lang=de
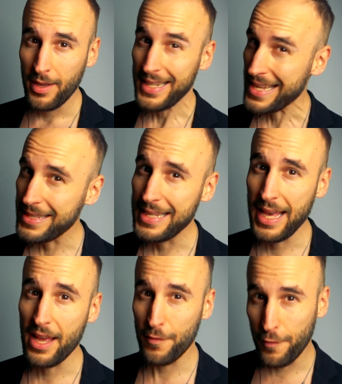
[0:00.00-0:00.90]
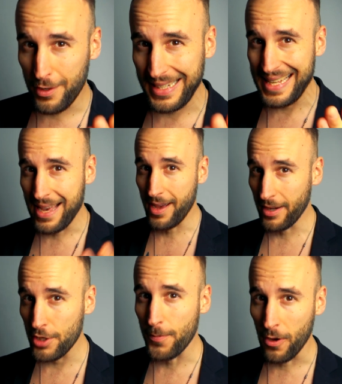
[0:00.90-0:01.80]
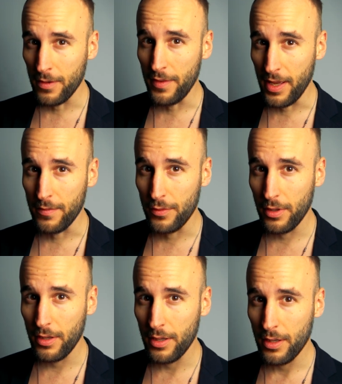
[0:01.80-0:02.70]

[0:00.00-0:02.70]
dass sie gerne von dir angesprochen werden würde.